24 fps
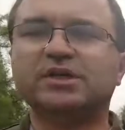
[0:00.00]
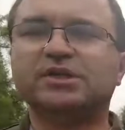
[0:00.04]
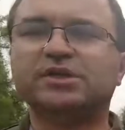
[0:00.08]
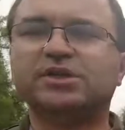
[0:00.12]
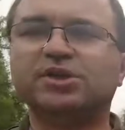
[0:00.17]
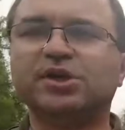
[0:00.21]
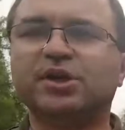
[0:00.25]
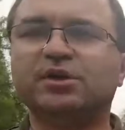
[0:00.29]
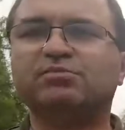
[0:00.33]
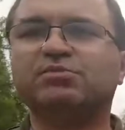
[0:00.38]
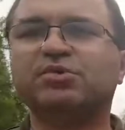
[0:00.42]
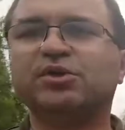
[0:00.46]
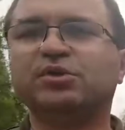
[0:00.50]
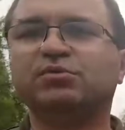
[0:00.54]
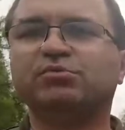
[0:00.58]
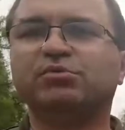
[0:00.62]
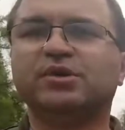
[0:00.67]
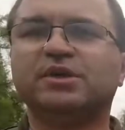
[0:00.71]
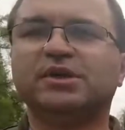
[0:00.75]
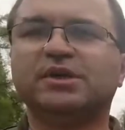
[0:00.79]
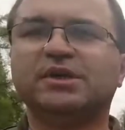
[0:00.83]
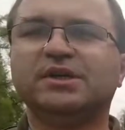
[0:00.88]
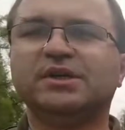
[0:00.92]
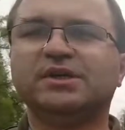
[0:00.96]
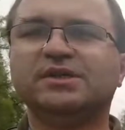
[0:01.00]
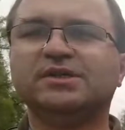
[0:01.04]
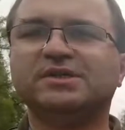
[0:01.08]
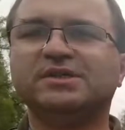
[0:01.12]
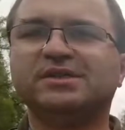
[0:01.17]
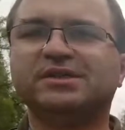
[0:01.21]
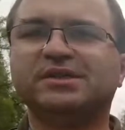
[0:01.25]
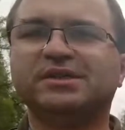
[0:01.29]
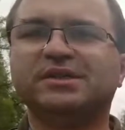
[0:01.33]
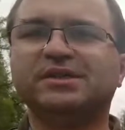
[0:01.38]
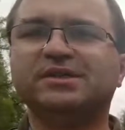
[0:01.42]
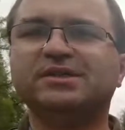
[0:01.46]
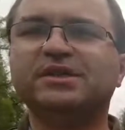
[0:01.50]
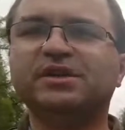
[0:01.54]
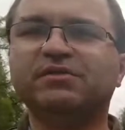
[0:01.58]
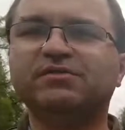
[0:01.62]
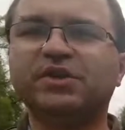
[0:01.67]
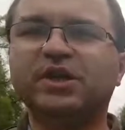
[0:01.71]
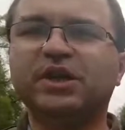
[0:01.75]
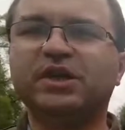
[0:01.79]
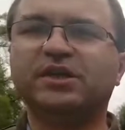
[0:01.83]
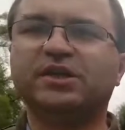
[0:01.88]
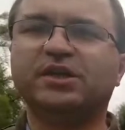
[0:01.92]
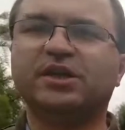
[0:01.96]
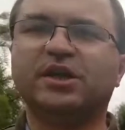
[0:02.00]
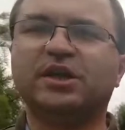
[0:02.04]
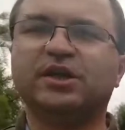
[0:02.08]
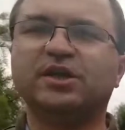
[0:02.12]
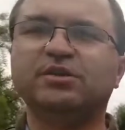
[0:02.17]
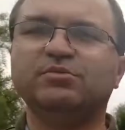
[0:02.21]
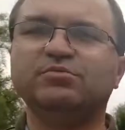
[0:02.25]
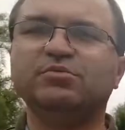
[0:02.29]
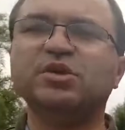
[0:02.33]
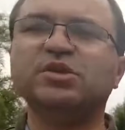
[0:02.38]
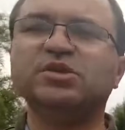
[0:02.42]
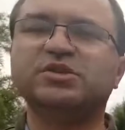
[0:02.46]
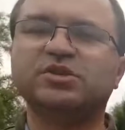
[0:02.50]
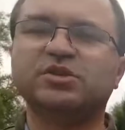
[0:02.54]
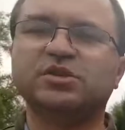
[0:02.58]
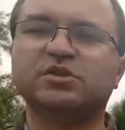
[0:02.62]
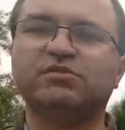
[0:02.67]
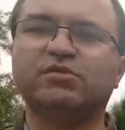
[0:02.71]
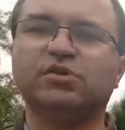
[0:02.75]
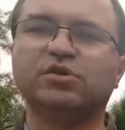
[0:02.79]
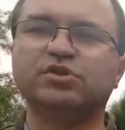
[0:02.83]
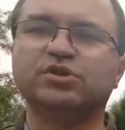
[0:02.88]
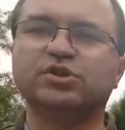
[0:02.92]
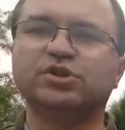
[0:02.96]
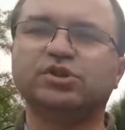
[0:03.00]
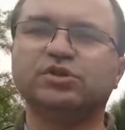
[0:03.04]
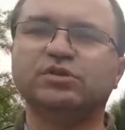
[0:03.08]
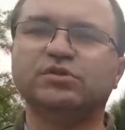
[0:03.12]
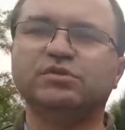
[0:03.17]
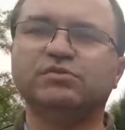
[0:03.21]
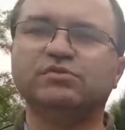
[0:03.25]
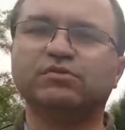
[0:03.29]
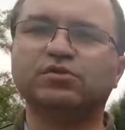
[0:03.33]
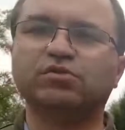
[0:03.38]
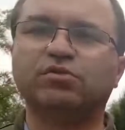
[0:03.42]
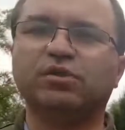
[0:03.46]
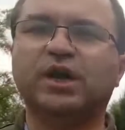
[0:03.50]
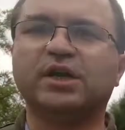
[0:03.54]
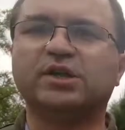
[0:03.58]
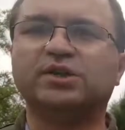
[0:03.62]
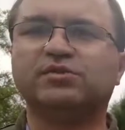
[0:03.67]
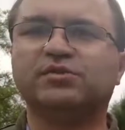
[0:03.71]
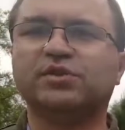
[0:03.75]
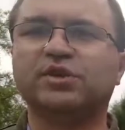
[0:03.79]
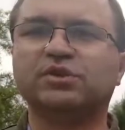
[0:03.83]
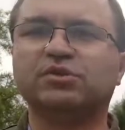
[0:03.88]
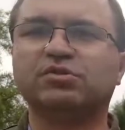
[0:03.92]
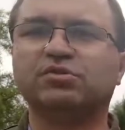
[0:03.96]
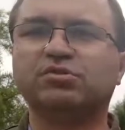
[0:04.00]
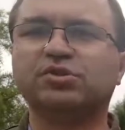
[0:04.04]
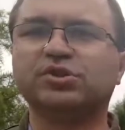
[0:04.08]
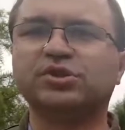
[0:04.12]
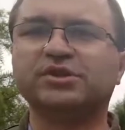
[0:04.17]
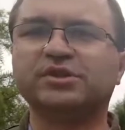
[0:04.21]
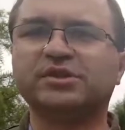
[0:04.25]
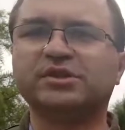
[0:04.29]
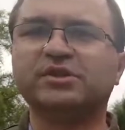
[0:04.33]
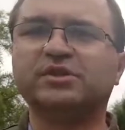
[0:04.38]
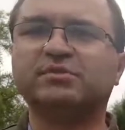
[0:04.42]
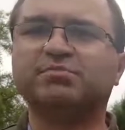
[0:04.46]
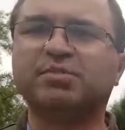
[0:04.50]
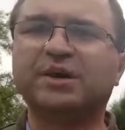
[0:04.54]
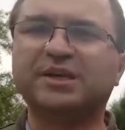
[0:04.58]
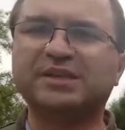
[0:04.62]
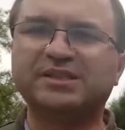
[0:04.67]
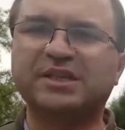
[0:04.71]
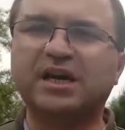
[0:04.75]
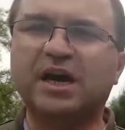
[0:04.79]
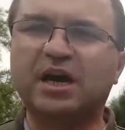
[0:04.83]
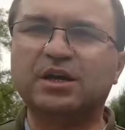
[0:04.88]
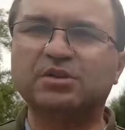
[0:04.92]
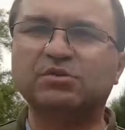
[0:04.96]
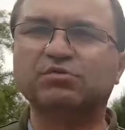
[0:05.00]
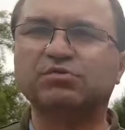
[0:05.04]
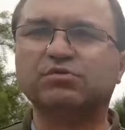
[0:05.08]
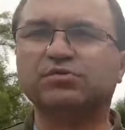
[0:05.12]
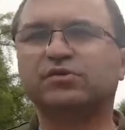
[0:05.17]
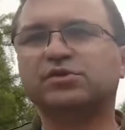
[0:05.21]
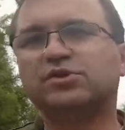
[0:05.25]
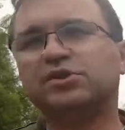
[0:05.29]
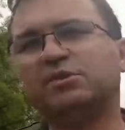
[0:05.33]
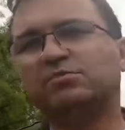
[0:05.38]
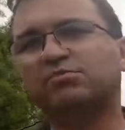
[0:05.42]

że był z niewielkiej miejscowości w Górach Świętokrzyskich, Pacanów,